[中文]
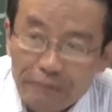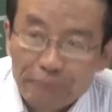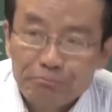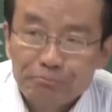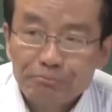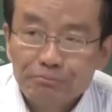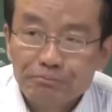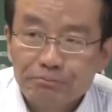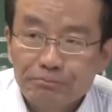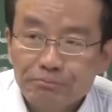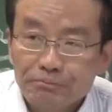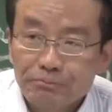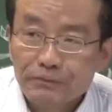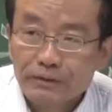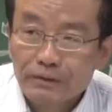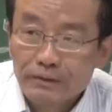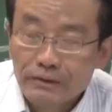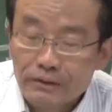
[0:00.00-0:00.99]
的。
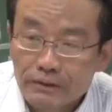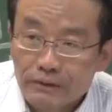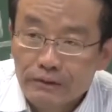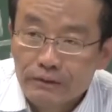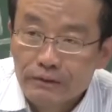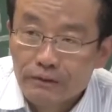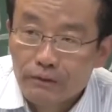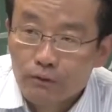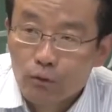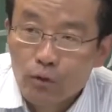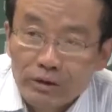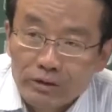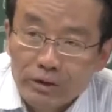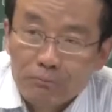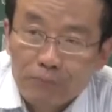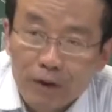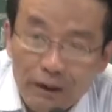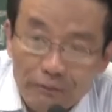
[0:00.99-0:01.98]
为
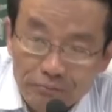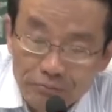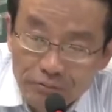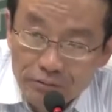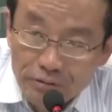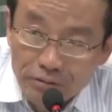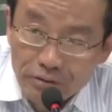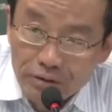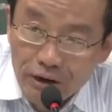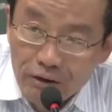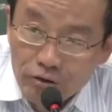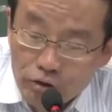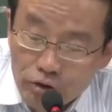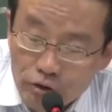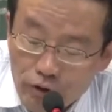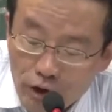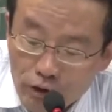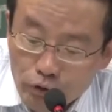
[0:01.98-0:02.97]
什么向
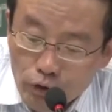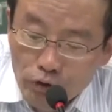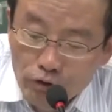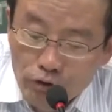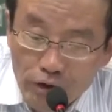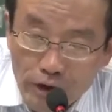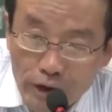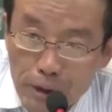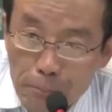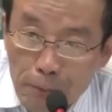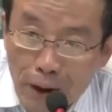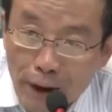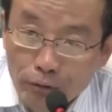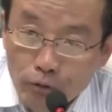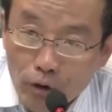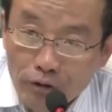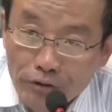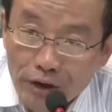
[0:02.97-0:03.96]
西方学习了一
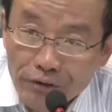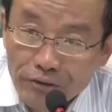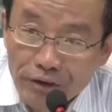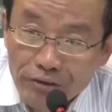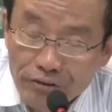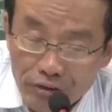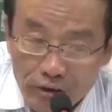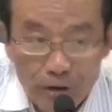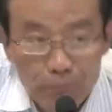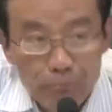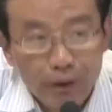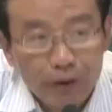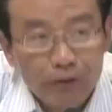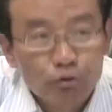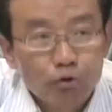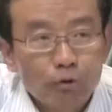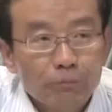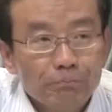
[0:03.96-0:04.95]
百多年的这个
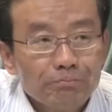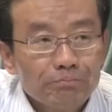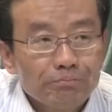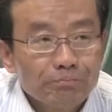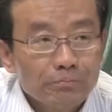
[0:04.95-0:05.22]
民族，